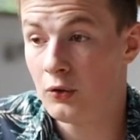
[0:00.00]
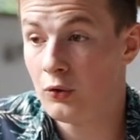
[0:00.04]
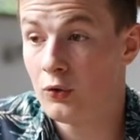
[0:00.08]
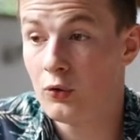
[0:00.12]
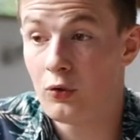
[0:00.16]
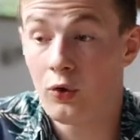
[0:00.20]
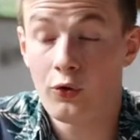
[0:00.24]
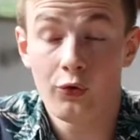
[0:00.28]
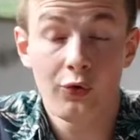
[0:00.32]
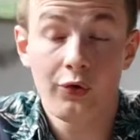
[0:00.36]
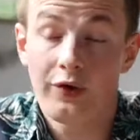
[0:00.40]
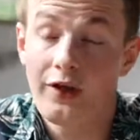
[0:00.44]

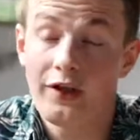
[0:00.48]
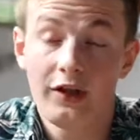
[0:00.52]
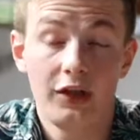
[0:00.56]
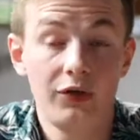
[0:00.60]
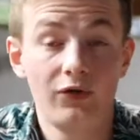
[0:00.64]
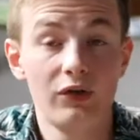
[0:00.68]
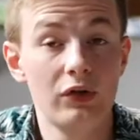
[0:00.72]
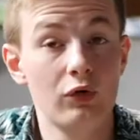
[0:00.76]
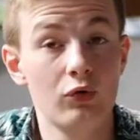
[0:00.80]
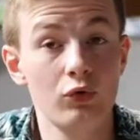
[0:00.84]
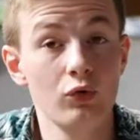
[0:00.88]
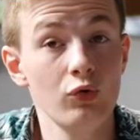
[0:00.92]
qu'en tant
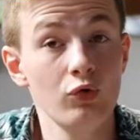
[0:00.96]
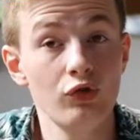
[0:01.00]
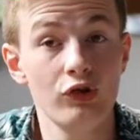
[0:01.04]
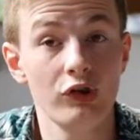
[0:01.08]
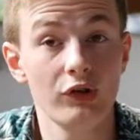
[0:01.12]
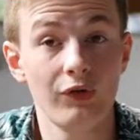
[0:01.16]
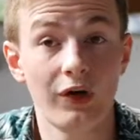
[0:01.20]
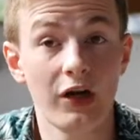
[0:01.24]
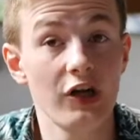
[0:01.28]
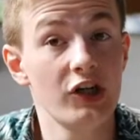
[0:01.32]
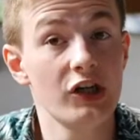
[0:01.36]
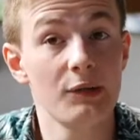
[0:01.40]
qu'individu,
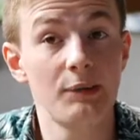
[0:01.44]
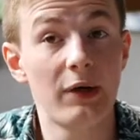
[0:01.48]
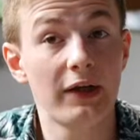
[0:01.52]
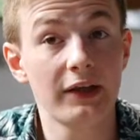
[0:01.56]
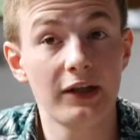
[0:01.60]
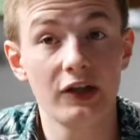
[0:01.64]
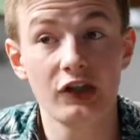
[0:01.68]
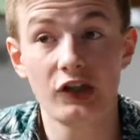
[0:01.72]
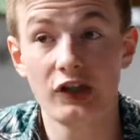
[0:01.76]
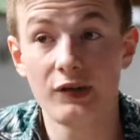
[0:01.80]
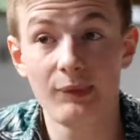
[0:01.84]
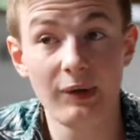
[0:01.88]
j'ai
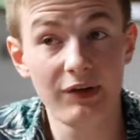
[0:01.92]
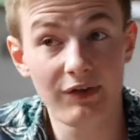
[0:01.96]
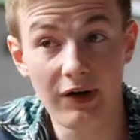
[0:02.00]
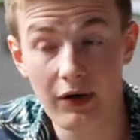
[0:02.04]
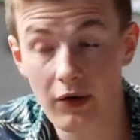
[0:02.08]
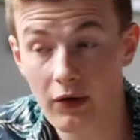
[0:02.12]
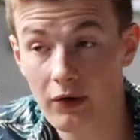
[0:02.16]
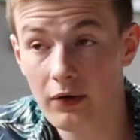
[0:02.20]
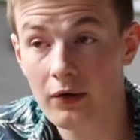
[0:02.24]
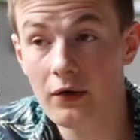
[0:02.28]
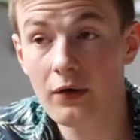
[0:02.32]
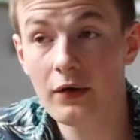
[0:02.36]
partagé mes
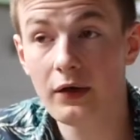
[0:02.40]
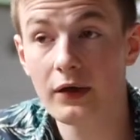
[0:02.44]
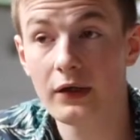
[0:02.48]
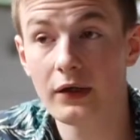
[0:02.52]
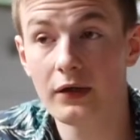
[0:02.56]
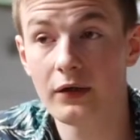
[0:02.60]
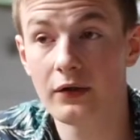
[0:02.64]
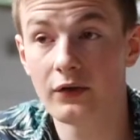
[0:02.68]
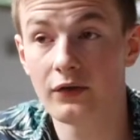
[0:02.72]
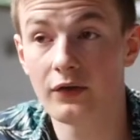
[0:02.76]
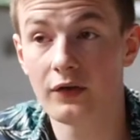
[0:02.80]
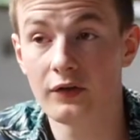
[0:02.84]
valeurs
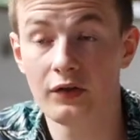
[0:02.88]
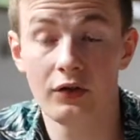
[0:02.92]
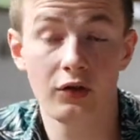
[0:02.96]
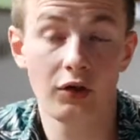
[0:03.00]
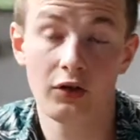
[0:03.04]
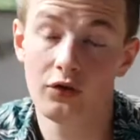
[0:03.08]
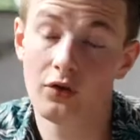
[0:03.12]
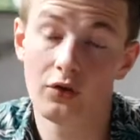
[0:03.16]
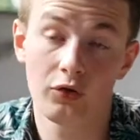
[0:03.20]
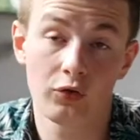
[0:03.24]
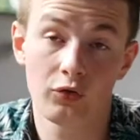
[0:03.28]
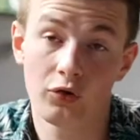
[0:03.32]
et c'était
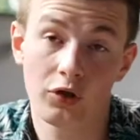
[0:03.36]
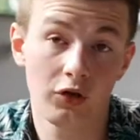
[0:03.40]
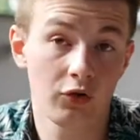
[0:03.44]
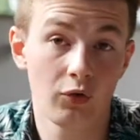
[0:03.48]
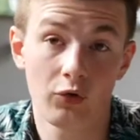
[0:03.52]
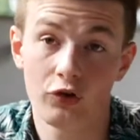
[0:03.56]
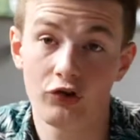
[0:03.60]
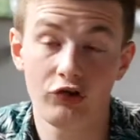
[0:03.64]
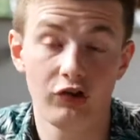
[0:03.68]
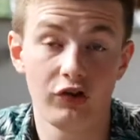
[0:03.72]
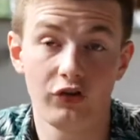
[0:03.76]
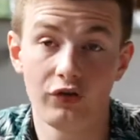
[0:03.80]
très,
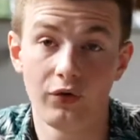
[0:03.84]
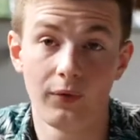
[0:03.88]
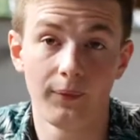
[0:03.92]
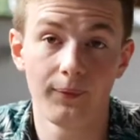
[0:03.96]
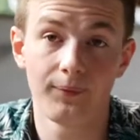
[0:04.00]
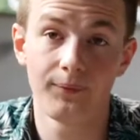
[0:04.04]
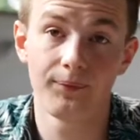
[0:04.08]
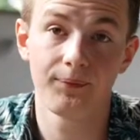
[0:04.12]
très enrichissant.